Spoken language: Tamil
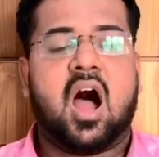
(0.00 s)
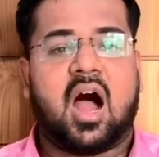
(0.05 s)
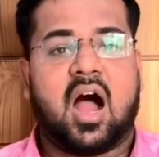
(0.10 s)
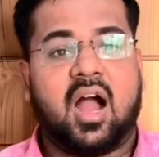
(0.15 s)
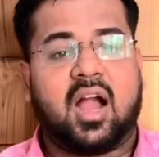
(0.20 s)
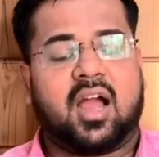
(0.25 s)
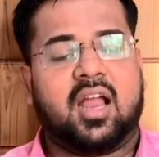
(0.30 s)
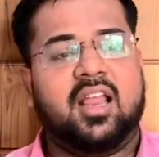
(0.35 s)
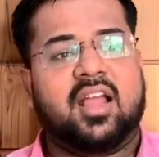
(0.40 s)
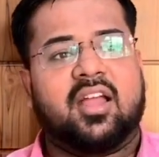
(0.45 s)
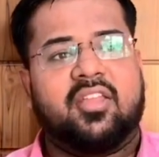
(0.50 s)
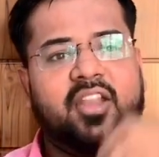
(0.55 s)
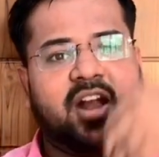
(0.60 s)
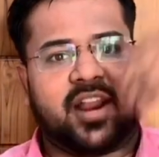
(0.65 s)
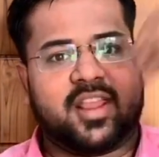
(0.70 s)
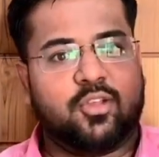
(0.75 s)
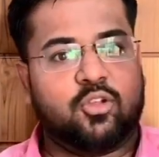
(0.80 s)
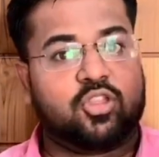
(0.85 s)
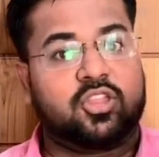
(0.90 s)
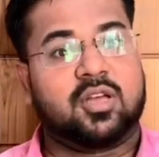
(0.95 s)
ஆக்களுக்கு
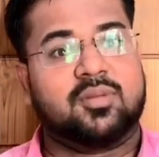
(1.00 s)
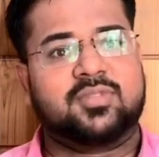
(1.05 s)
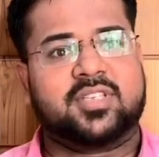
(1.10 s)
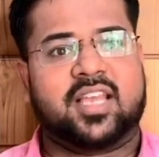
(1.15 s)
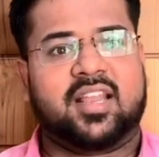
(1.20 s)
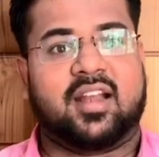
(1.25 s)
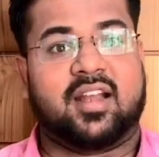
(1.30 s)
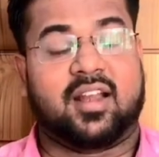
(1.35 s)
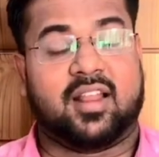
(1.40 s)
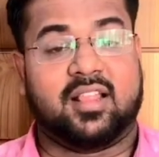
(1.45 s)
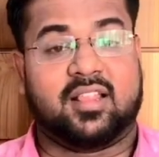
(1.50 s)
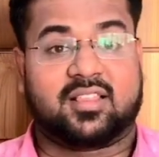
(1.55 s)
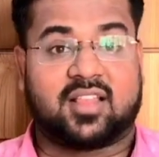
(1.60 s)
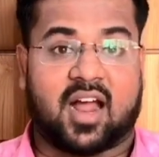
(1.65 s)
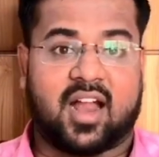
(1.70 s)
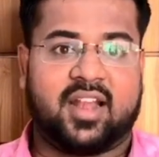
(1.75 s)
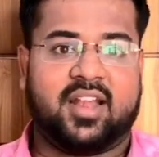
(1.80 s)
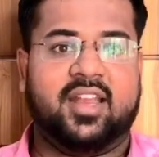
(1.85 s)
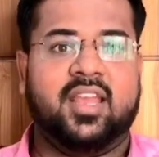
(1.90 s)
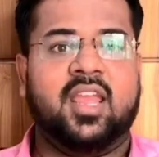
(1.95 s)
எதிரான யுத்தம் செய்கிறன்றது
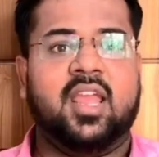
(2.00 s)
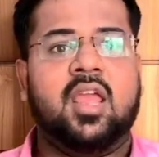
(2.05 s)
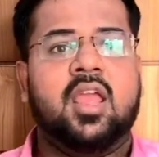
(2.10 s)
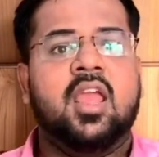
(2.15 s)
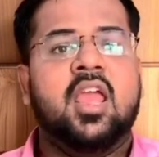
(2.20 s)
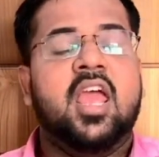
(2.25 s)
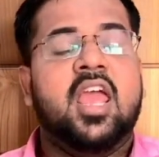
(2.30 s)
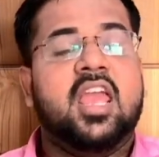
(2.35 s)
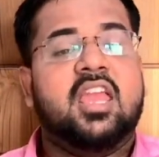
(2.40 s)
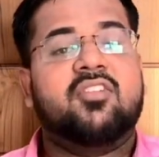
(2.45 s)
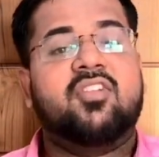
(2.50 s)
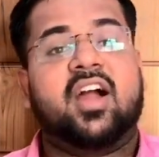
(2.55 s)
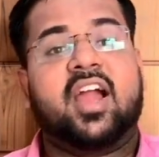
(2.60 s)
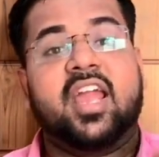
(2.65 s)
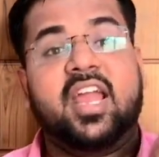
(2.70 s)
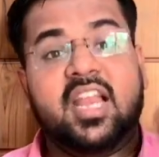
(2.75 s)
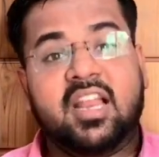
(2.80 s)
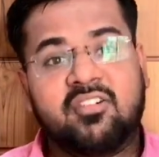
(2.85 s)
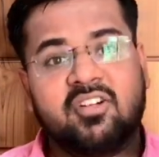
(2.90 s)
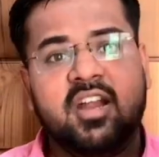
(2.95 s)
தாண்டி இவங்க
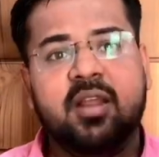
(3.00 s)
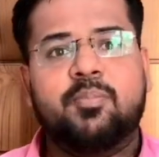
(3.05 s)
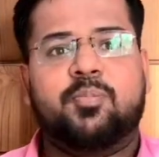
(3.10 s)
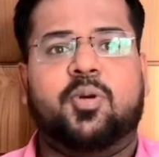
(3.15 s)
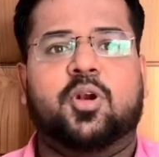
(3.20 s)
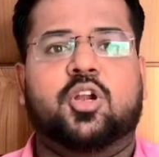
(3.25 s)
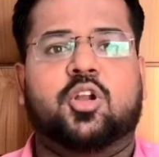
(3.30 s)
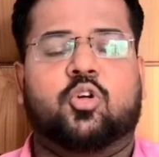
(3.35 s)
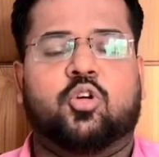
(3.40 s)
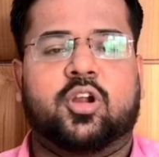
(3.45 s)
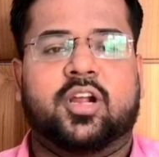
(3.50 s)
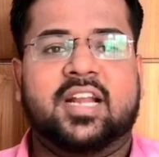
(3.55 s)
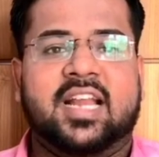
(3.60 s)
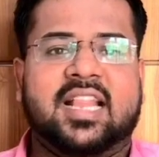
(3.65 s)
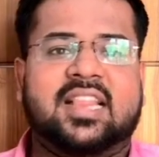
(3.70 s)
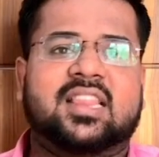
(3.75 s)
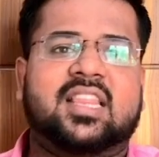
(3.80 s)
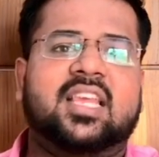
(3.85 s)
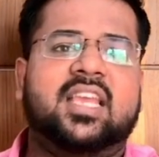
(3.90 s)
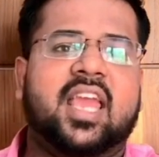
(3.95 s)
இனவழிப்பு என்ற ஒரு
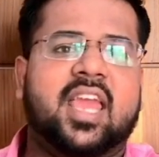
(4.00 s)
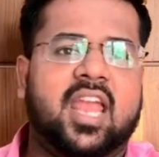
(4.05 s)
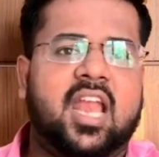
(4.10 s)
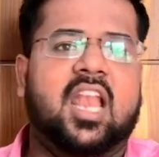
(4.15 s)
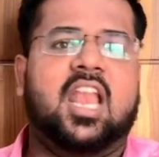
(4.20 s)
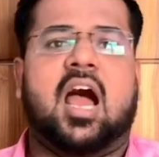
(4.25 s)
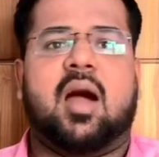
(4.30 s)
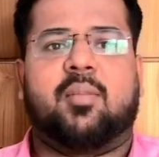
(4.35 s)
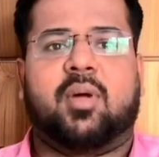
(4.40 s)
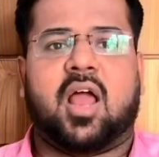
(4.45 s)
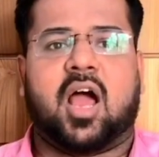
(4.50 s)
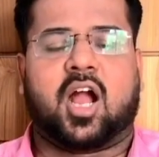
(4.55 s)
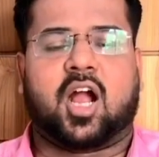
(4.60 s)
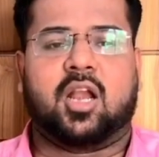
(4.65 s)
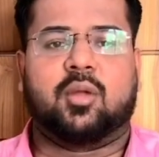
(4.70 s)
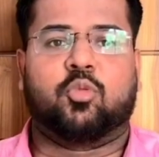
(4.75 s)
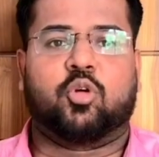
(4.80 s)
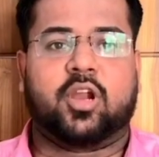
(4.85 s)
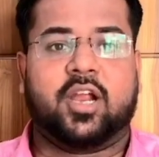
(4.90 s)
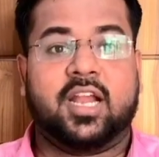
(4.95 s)
இனத்தையே இல்லாமல்
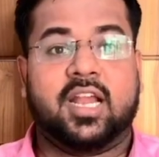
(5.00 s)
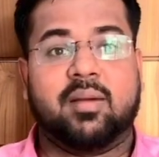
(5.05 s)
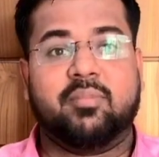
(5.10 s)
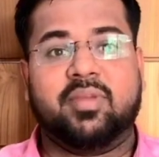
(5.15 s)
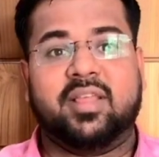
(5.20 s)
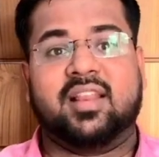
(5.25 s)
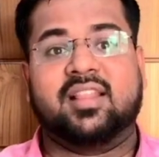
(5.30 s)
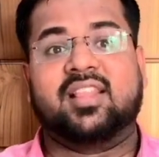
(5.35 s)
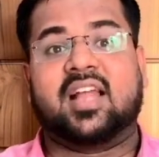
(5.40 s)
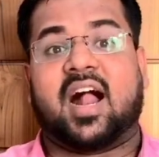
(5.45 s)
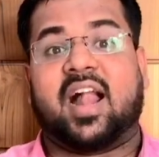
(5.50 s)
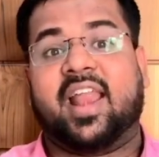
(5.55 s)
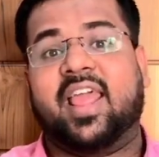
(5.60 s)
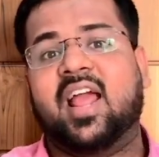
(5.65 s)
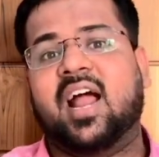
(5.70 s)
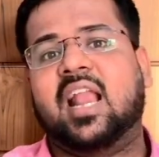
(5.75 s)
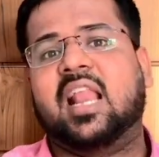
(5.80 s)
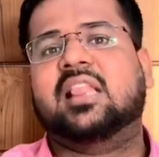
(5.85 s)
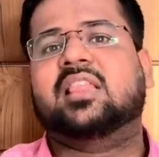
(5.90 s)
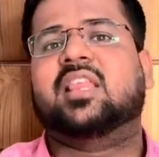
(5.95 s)
ஆக்கணும் ஒரு இனம் இருந்த
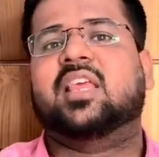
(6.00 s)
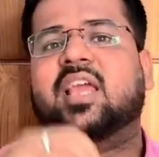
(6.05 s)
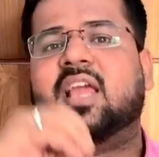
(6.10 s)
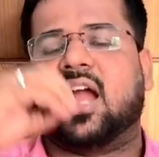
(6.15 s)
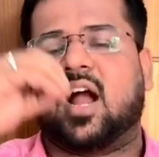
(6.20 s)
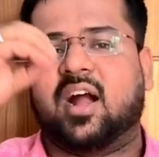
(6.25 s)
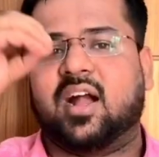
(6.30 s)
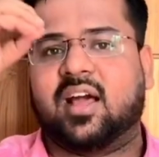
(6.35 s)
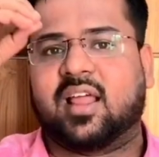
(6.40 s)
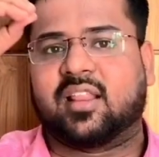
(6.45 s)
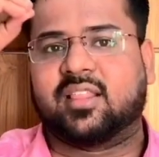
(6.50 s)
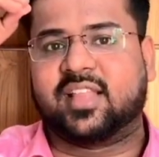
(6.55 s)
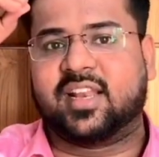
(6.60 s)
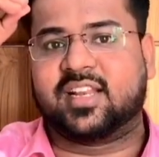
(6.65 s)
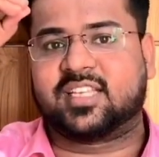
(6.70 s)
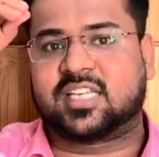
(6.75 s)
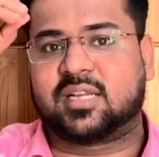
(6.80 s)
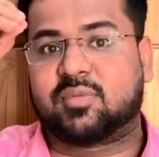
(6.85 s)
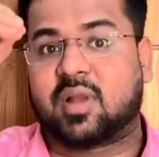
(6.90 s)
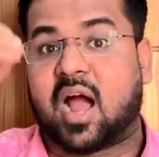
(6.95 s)
அடையாளத்தையே அங்கிருந்து
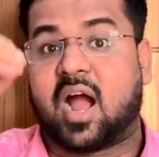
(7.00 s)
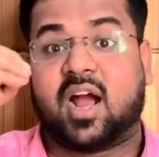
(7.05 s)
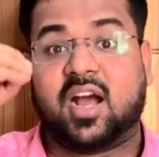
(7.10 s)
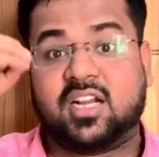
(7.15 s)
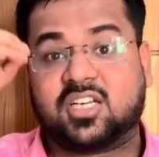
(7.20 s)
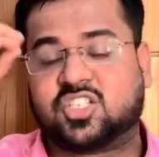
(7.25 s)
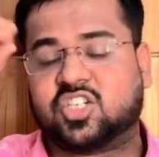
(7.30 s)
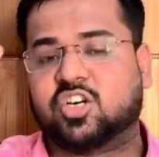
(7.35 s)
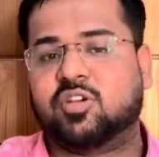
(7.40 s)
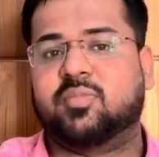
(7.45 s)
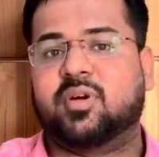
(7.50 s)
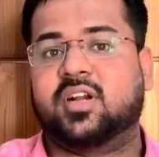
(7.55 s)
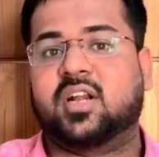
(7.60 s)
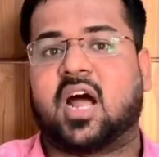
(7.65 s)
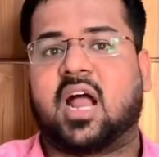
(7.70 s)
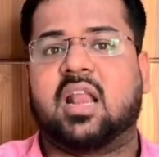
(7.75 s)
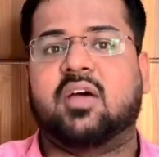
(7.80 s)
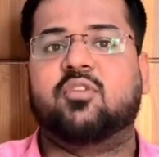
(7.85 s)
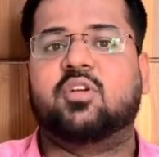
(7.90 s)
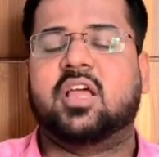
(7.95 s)
என்ன செய்யணும் அகற்றணும் என்ற
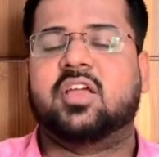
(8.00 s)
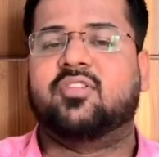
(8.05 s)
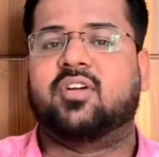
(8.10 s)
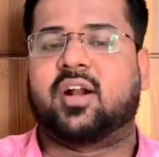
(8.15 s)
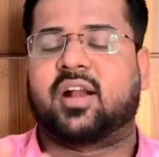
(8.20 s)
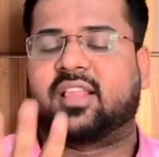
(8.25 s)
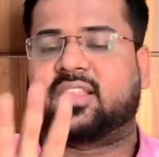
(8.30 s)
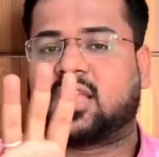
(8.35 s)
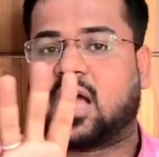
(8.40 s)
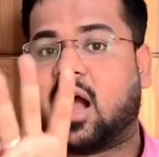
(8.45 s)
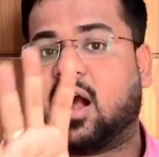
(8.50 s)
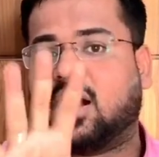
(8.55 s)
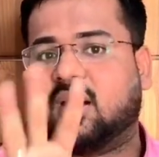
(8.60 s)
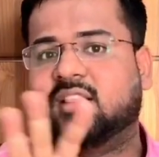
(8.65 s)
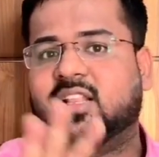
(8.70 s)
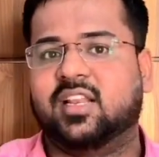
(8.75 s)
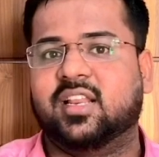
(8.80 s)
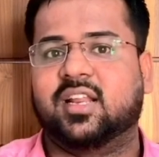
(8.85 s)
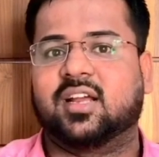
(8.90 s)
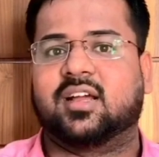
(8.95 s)
அளவில் இவங்களோட
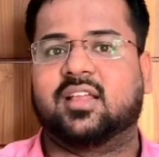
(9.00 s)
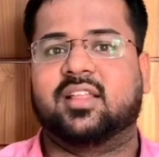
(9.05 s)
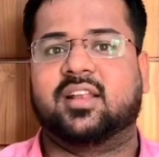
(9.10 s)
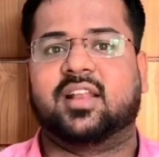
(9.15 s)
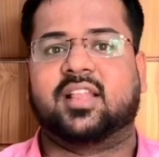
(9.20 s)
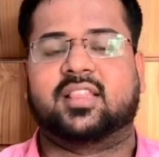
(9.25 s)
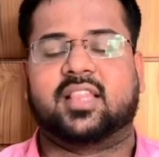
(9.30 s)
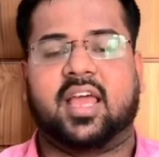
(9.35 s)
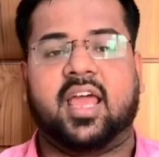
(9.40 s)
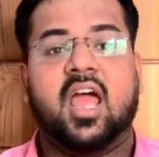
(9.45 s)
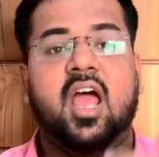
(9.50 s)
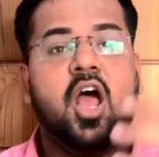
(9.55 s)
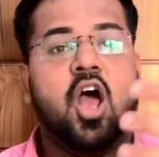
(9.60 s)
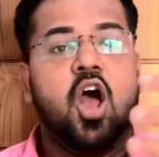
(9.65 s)
தாக்குதல் இருக்குதுன்றத